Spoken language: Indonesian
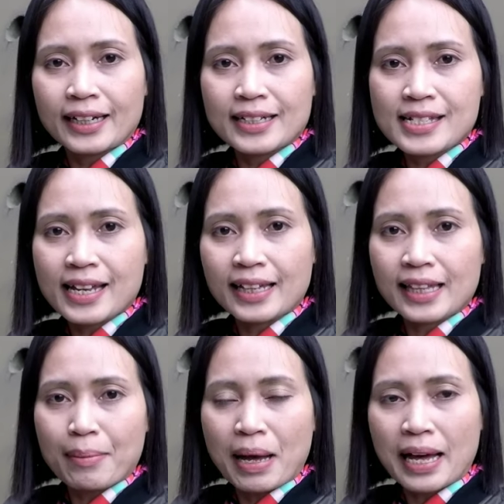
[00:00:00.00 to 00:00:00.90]
karena
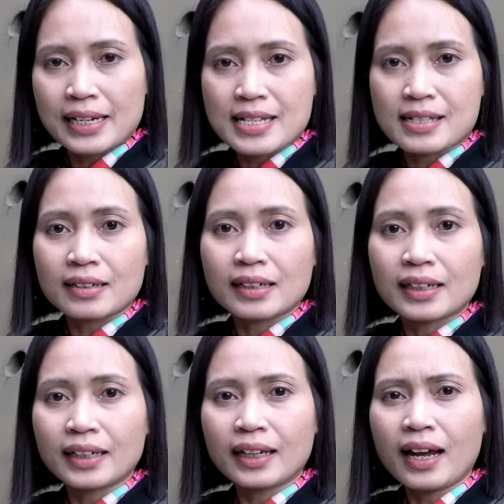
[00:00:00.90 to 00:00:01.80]
saya tiap hari
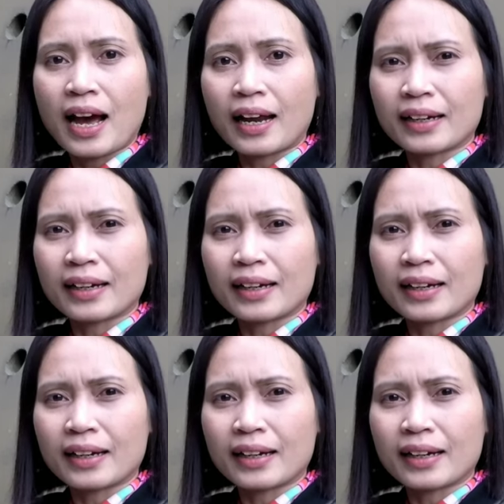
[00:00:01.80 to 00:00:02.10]
sendiri,